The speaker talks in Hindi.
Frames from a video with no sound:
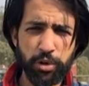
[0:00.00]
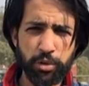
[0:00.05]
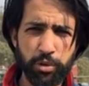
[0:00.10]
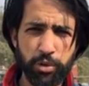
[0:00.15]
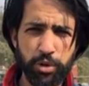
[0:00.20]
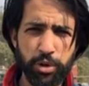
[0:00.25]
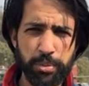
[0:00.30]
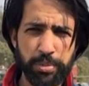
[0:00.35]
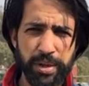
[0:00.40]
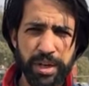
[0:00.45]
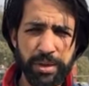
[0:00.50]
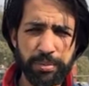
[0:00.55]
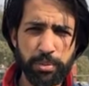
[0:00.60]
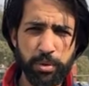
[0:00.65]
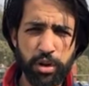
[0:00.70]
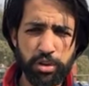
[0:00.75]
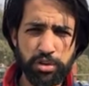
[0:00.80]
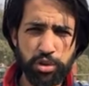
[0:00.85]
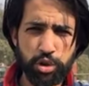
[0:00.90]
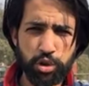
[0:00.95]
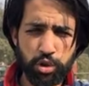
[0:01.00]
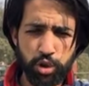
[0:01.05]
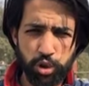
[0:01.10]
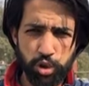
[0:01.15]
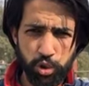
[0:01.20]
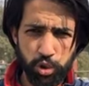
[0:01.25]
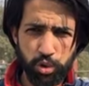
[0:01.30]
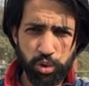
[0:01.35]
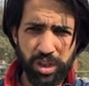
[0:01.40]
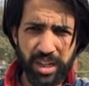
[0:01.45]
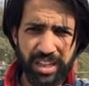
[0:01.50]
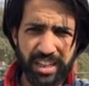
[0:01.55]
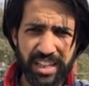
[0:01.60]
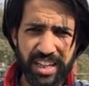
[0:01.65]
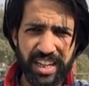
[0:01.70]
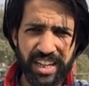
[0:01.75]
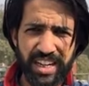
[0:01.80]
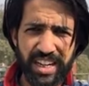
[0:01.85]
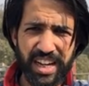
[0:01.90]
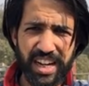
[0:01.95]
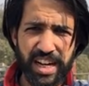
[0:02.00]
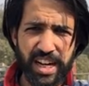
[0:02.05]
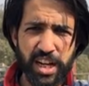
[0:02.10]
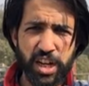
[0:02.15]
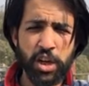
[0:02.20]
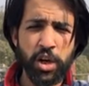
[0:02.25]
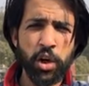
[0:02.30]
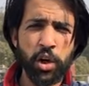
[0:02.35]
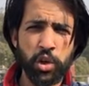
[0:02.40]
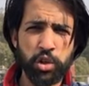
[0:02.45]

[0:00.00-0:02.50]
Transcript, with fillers: रिक्रूटमेंट प्रोसेस को शुरू कर दिया गया है